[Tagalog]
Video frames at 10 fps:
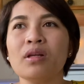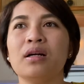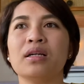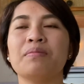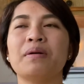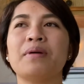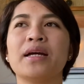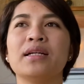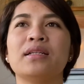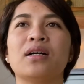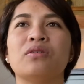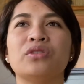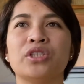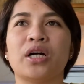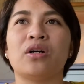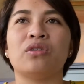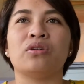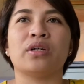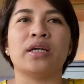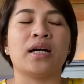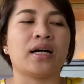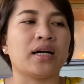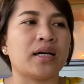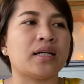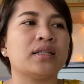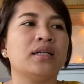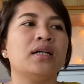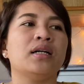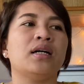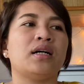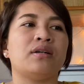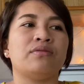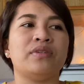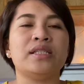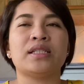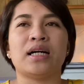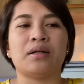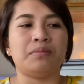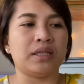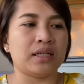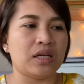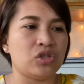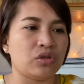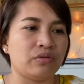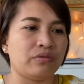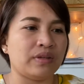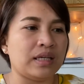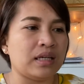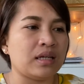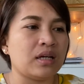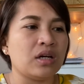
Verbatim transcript: gipabayad na ko siya og iyahang uh, visa application fee.